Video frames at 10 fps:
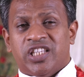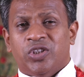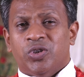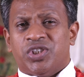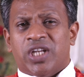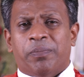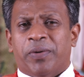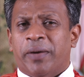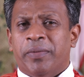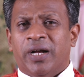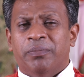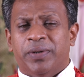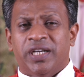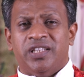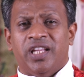की दूसरा पार में हम
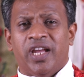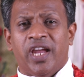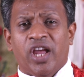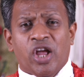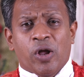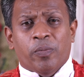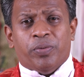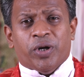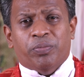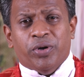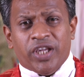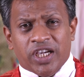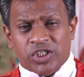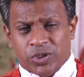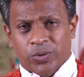पढ़ते हैं प्रभु
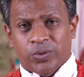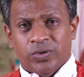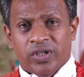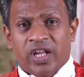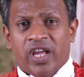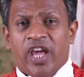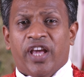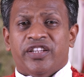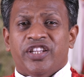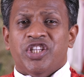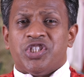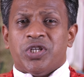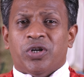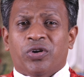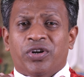यीशु एक
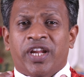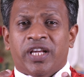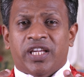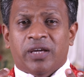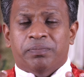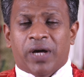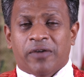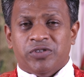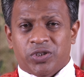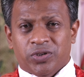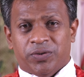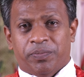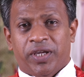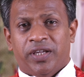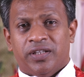ईश्वर होने के बावजूद
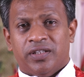भी